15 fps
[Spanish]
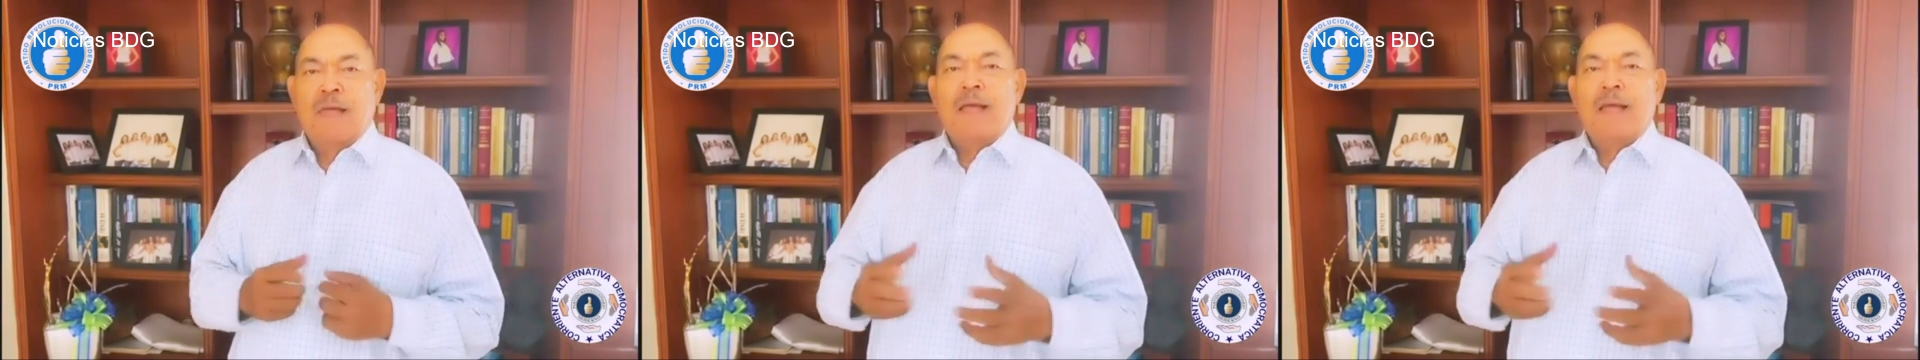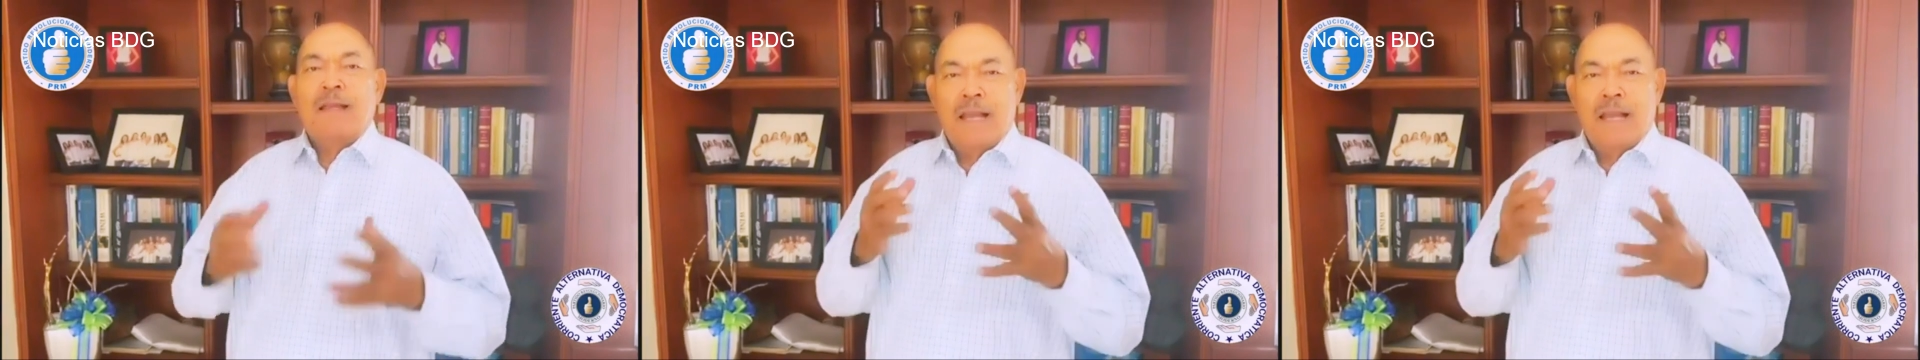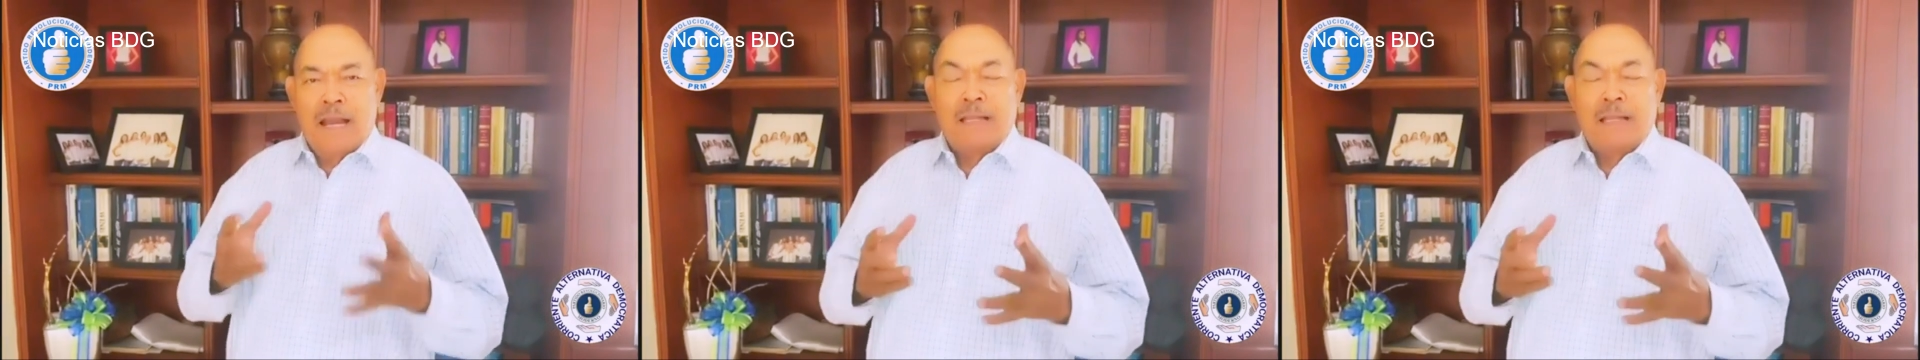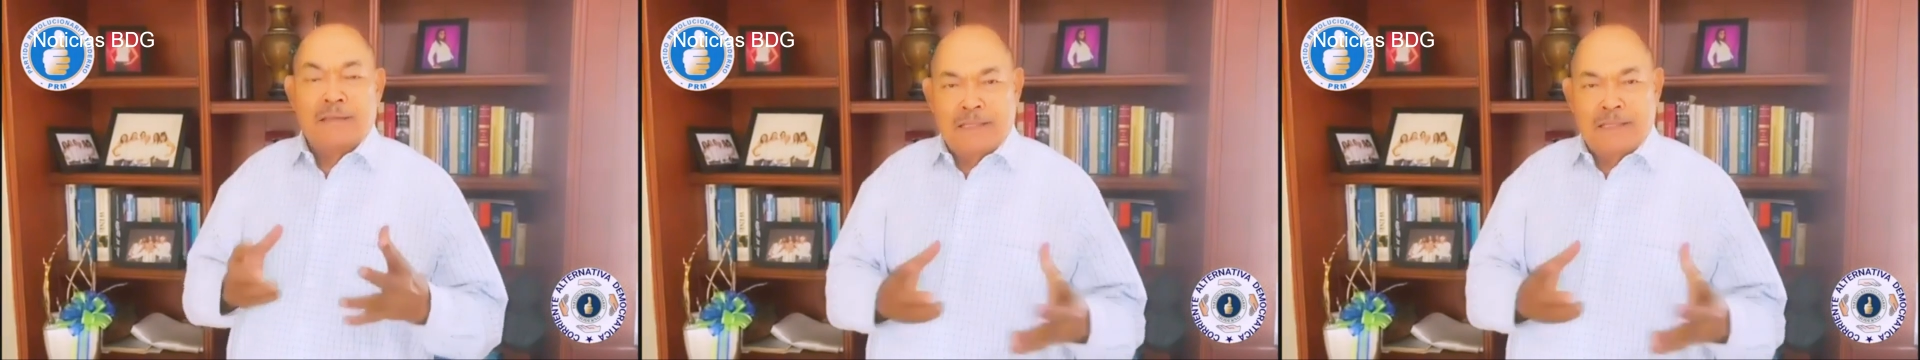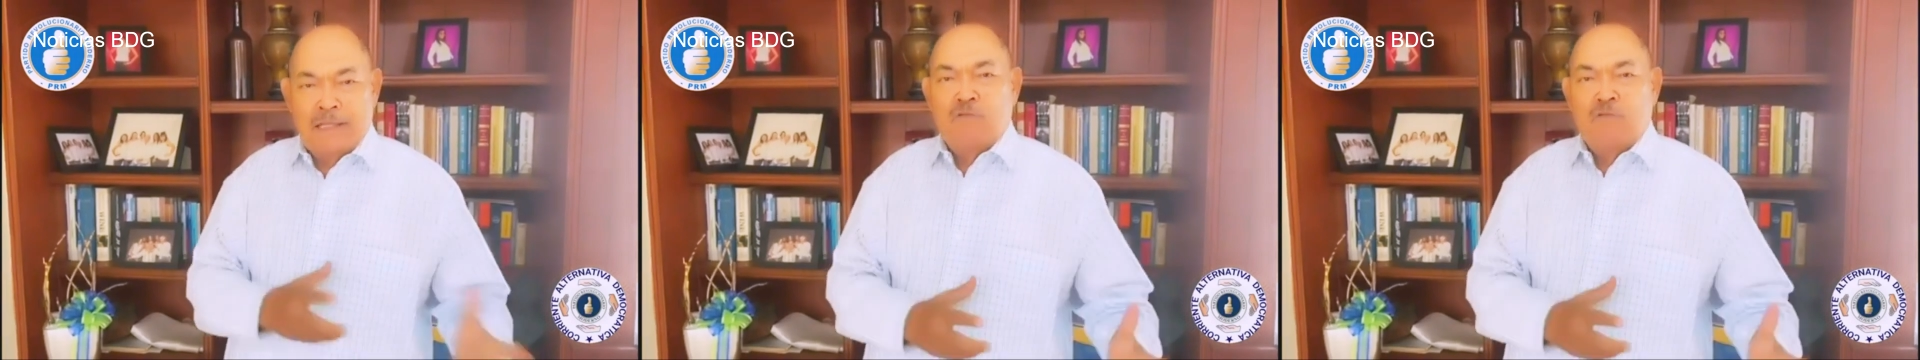en el
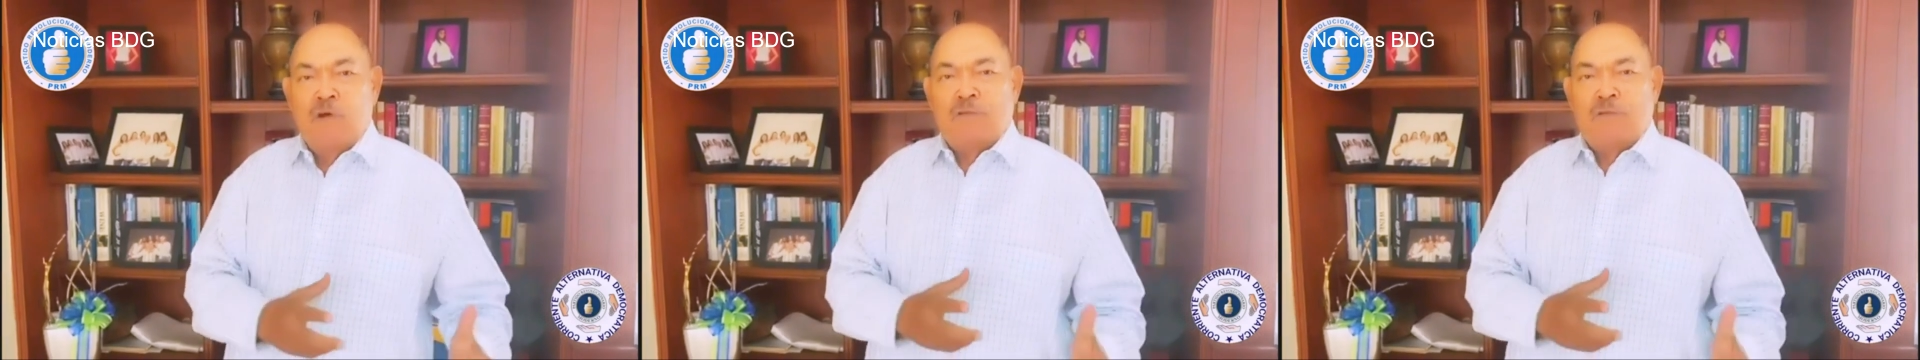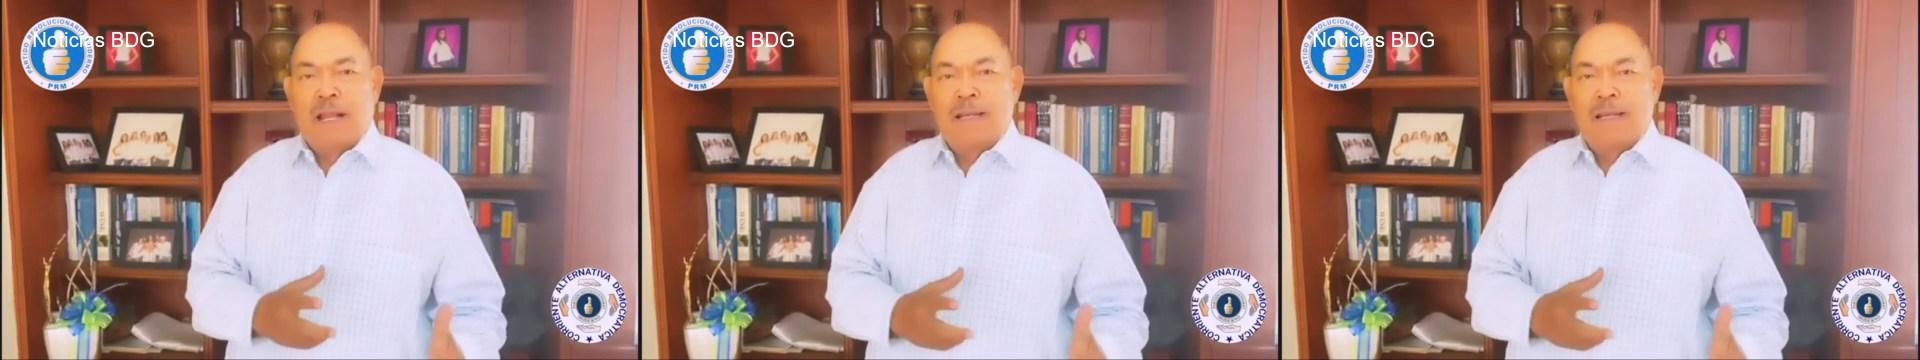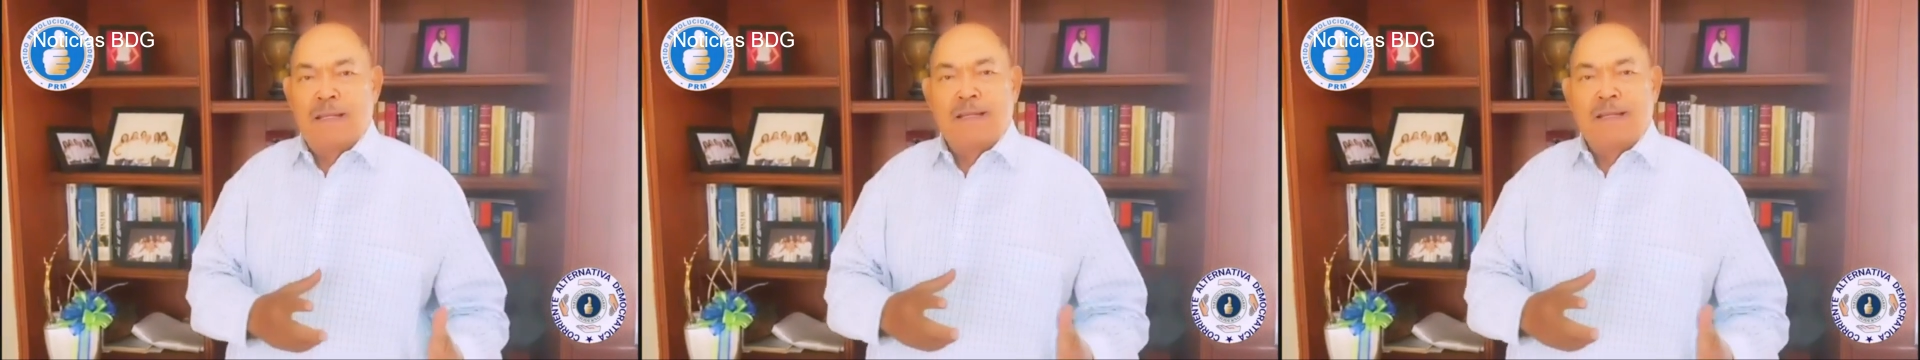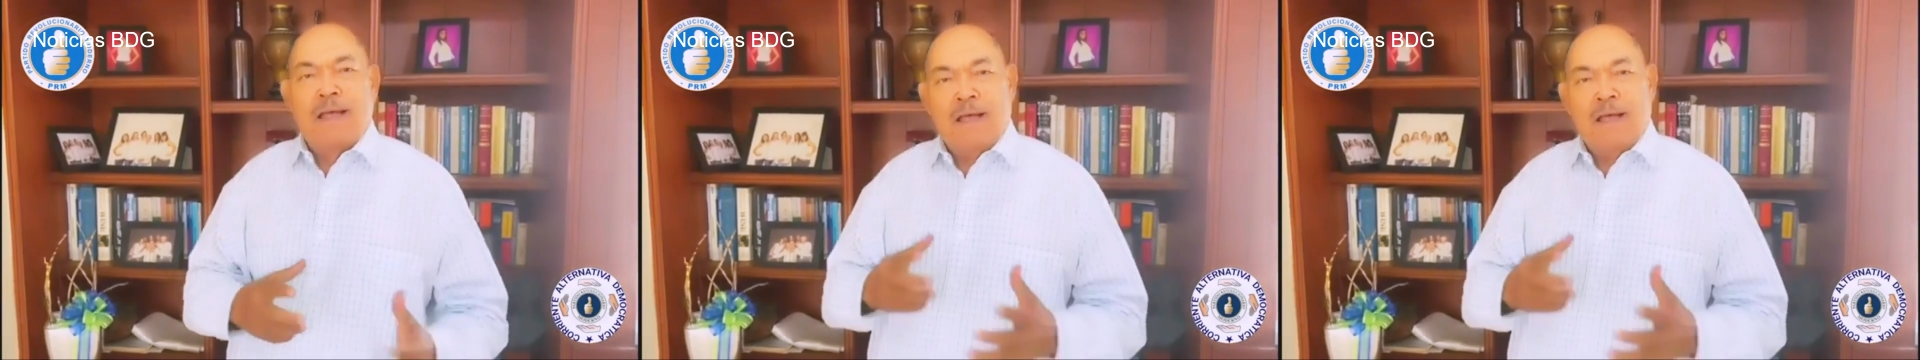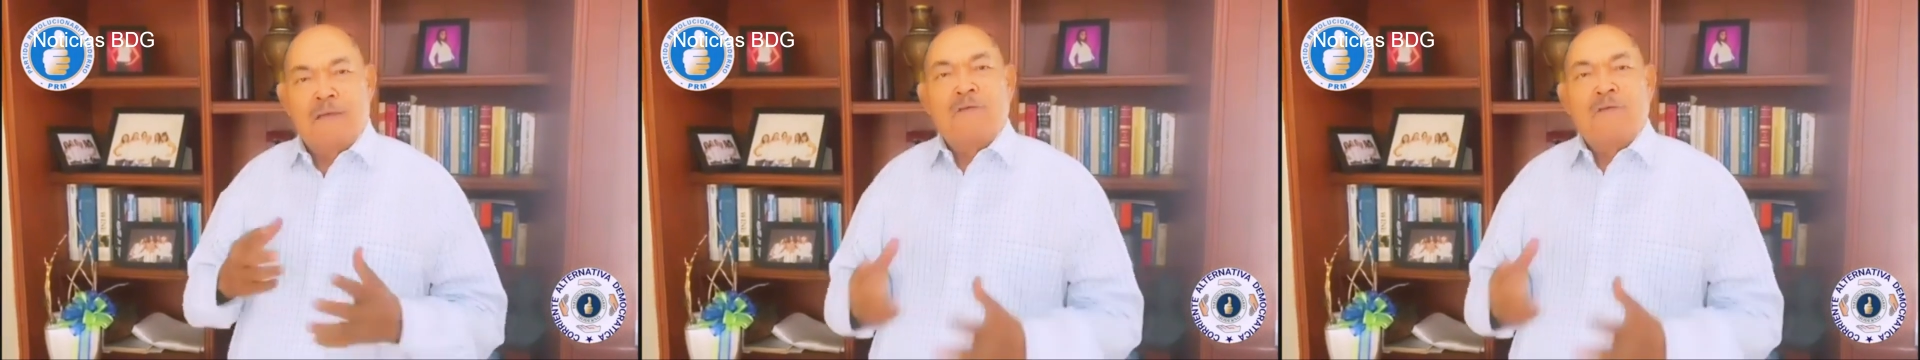antiguo Hotel
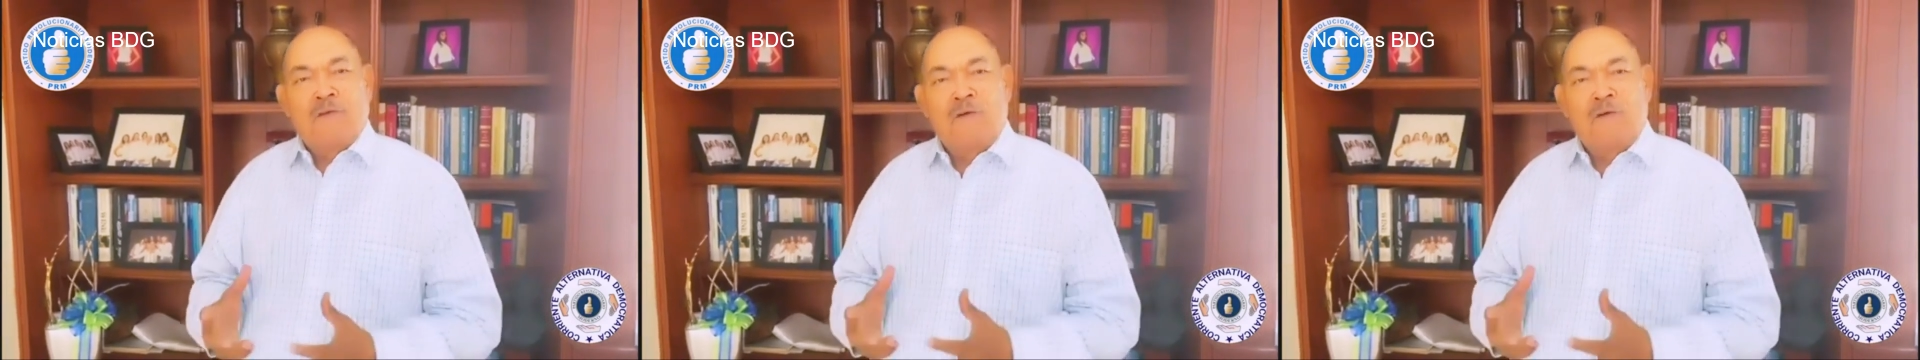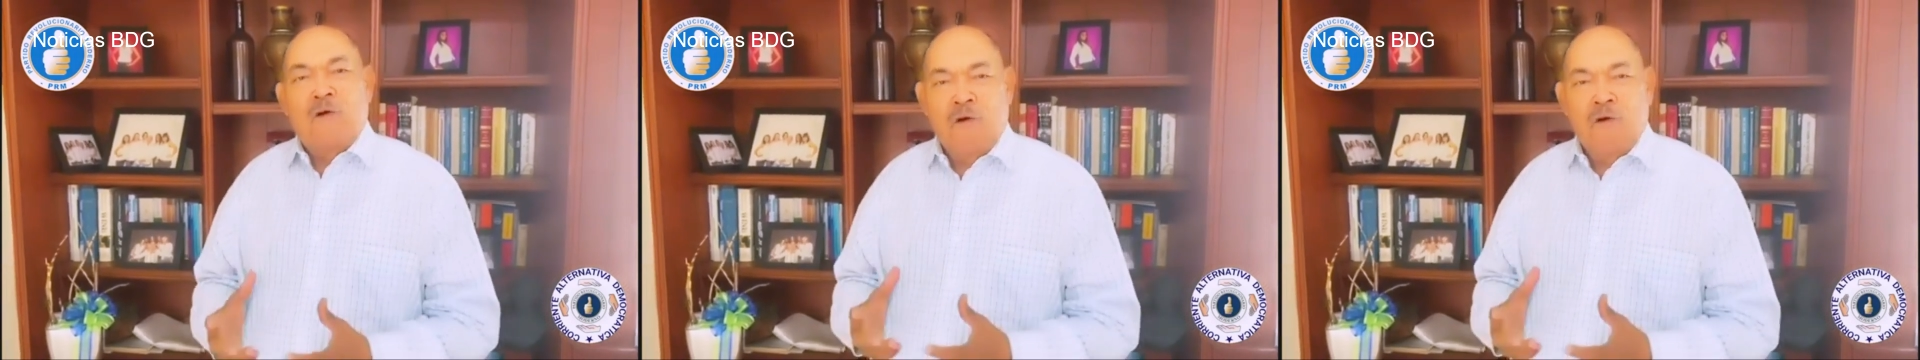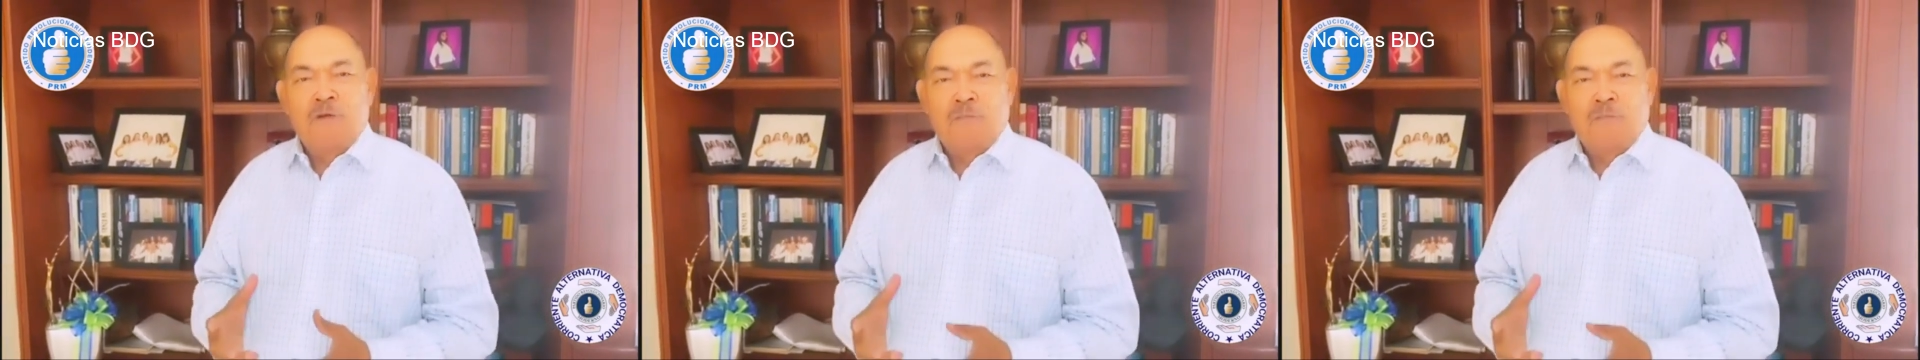Lina, hoy